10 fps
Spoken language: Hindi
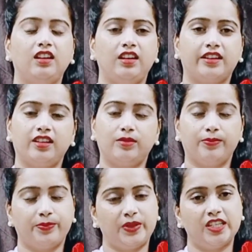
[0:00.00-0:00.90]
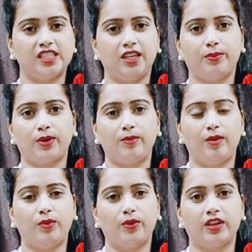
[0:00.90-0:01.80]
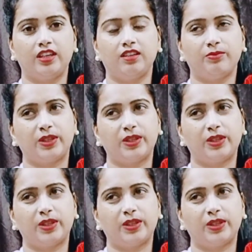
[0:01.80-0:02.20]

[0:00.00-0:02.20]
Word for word: लेकिन अब फिर से प्रॉब्लम हो गई